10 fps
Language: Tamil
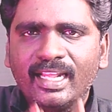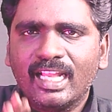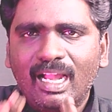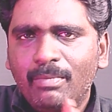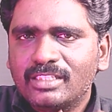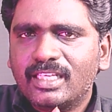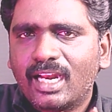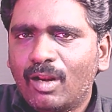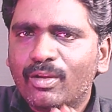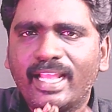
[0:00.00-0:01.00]
எனக்கு கமல்
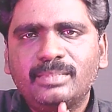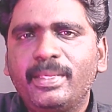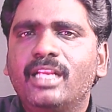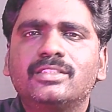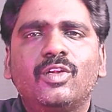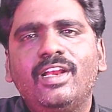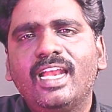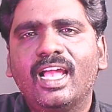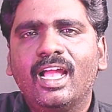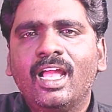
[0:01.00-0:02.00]
சார் அளவுக்கு எக்ஸ்பீரியன்ஸும்
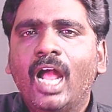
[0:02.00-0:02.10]
இல்லை